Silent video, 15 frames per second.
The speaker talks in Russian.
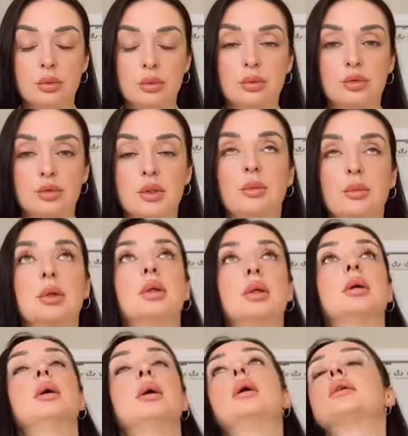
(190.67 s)
ну, нужно
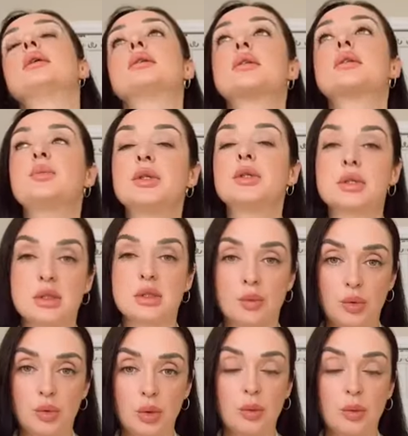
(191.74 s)
было зацепиться
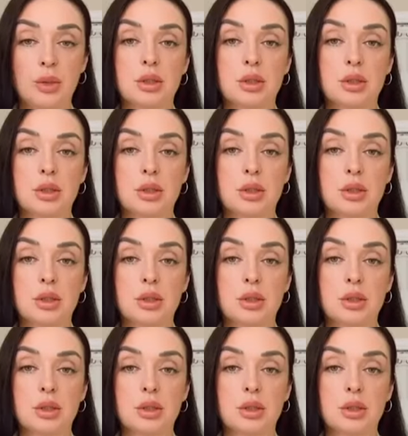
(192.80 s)
за Бога,